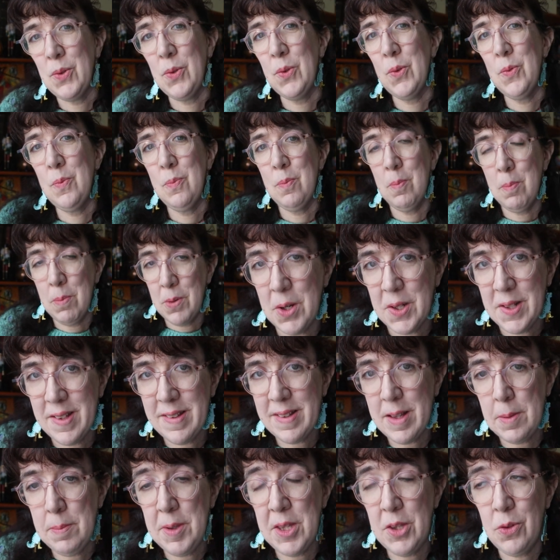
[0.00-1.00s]
de
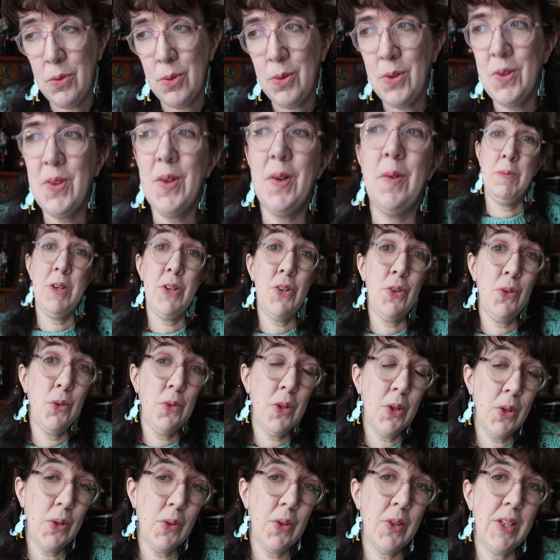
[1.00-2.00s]
bonnes habitudes, mais je
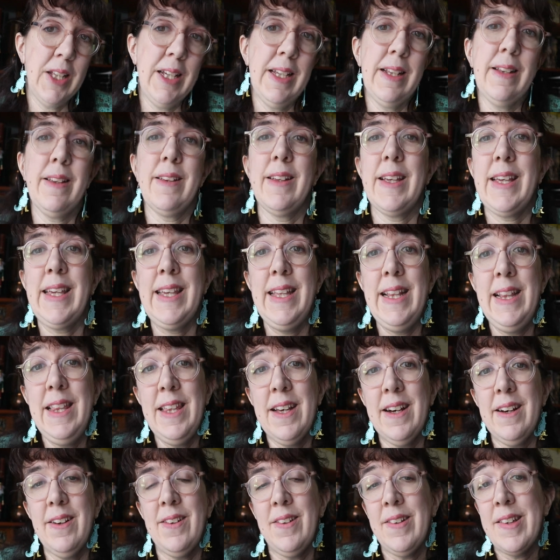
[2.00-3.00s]
dois reconnaître qu'il
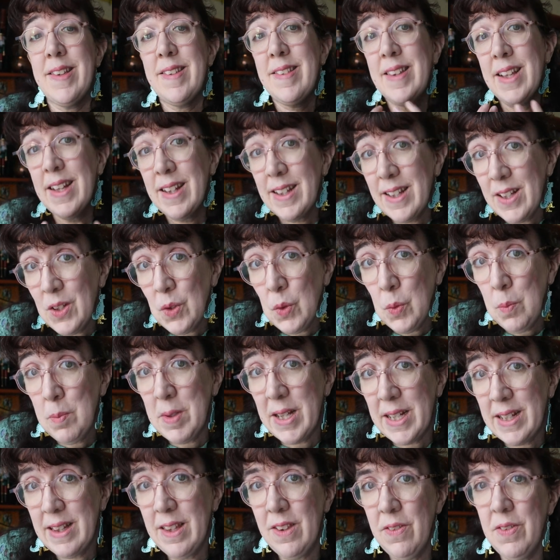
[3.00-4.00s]
y a un certain nombre
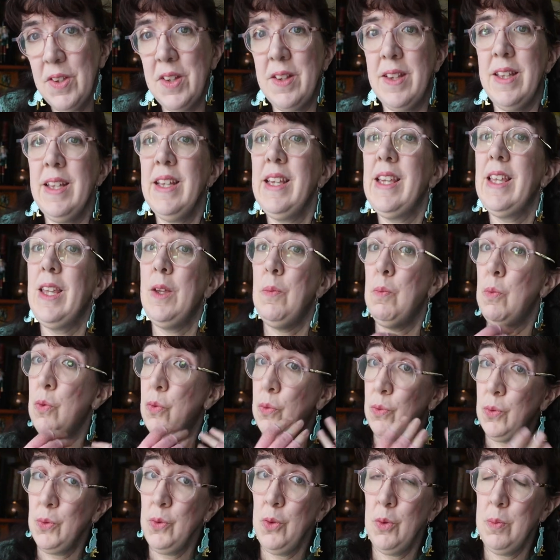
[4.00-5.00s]
d'activités qui me
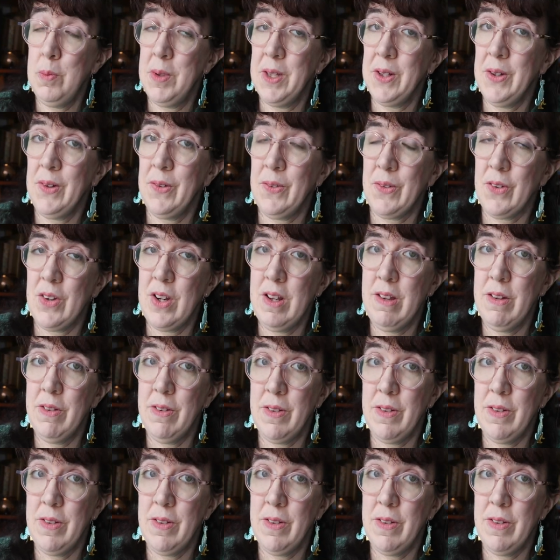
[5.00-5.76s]
font du bien quand je les